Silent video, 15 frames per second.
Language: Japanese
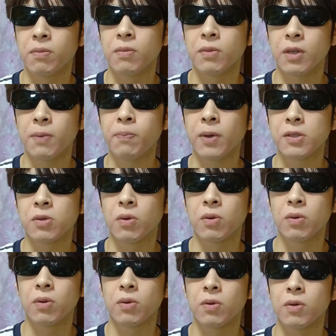ん、やっぱそ
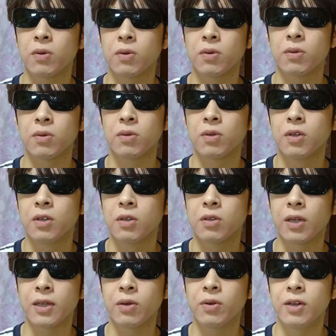の、
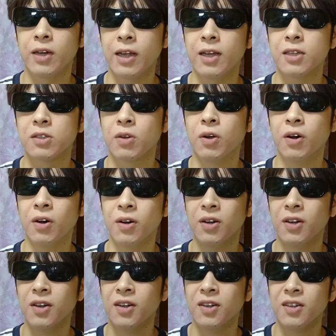ただ振りね、その
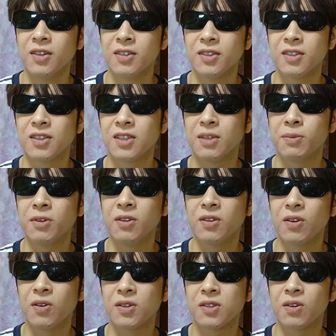自分
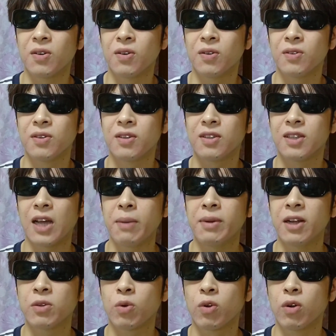のその、ダメ
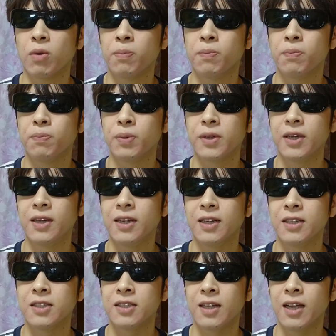なところを武器
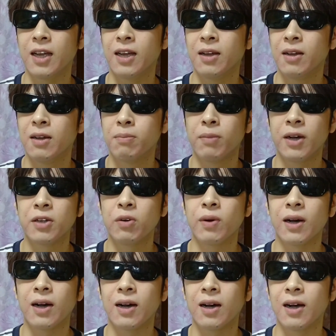にして、まあ、要
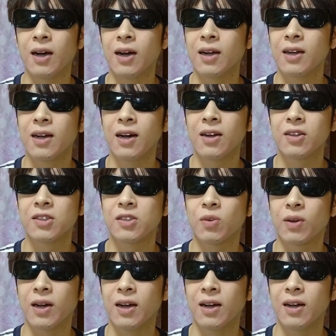は、アンガールズ
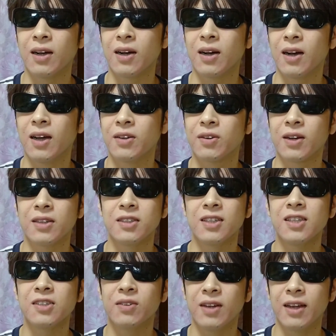とか、ああいう感じ
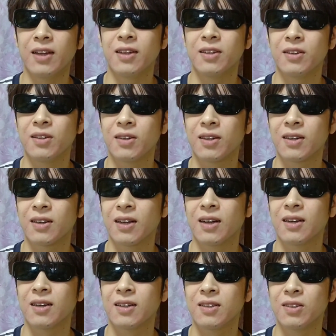ですよね。か
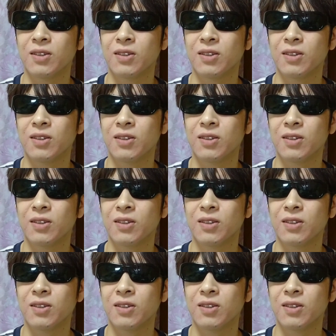ん